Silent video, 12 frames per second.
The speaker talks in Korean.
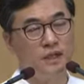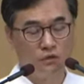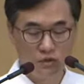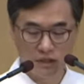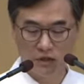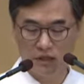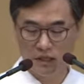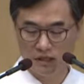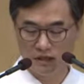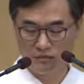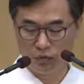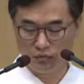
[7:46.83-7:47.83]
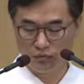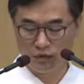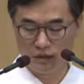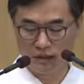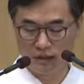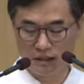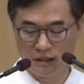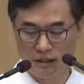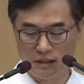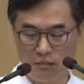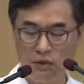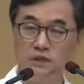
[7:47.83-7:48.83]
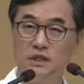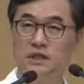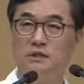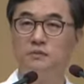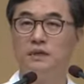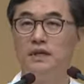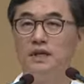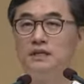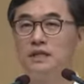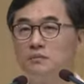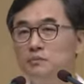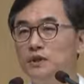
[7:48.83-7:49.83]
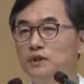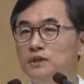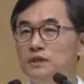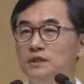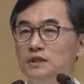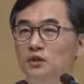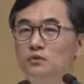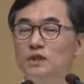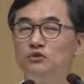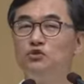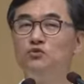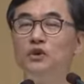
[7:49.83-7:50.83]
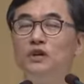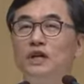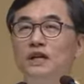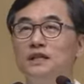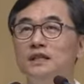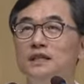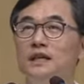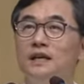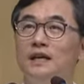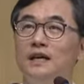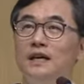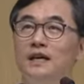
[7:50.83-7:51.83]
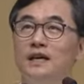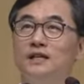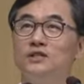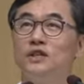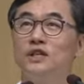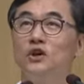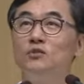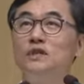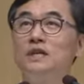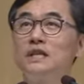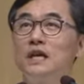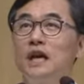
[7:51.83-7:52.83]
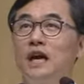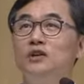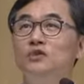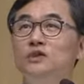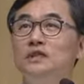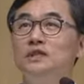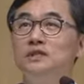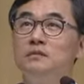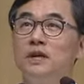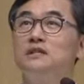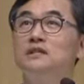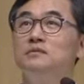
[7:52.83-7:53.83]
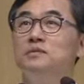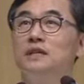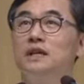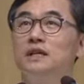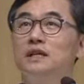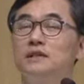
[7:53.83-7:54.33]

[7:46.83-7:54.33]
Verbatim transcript: 오늘 저희가 읽은 본문 이 시편 23편은 너무나 유명한 아, 저희가 너무나 잘 알고 있는 말씀입니다.